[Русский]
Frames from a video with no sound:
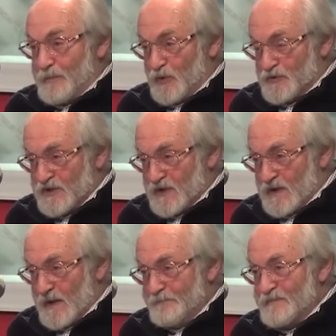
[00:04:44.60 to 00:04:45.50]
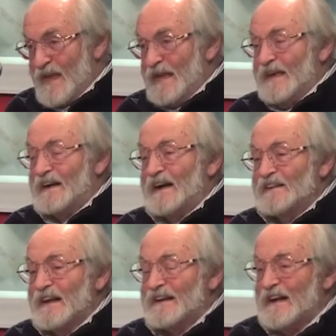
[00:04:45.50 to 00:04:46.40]
обходчика, и
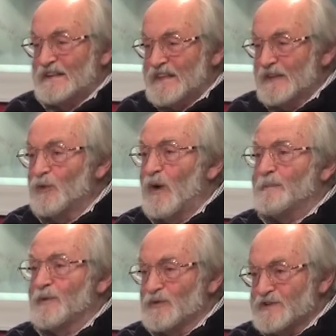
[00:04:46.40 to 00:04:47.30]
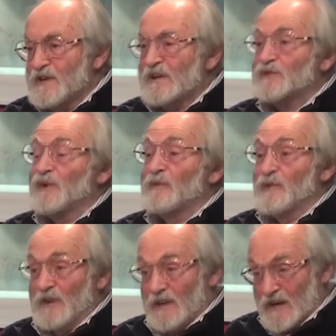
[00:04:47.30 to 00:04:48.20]
Гайдар хотел у обходчика, которого
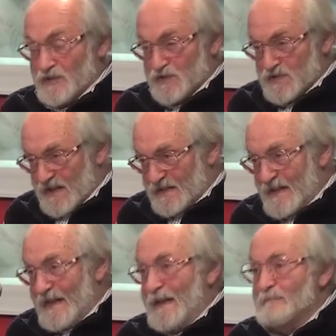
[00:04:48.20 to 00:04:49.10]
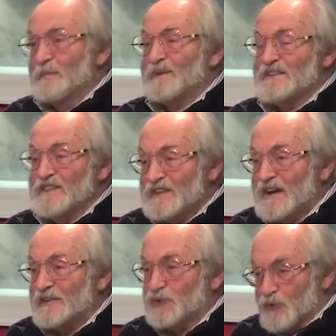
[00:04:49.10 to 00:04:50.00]
он хорошо знал, попросить
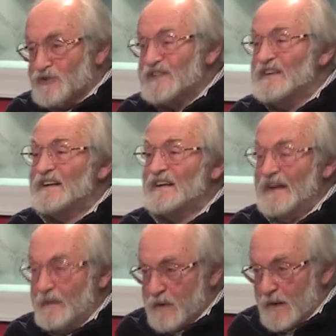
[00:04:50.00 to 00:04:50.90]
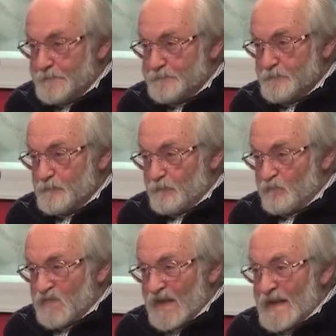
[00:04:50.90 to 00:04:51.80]
картошки и хлеба.
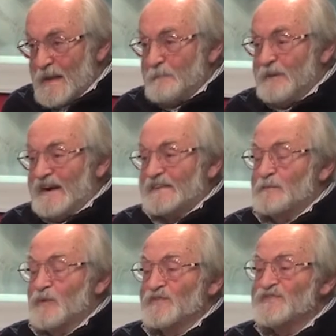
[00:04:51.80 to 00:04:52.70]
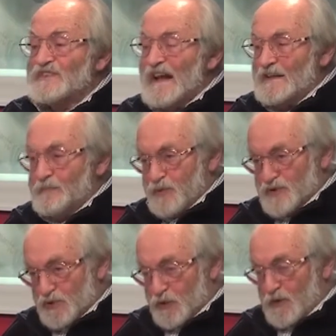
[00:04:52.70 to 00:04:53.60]
Поэтому он взял
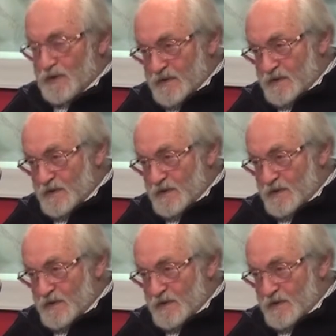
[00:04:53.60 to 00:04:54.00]
пустой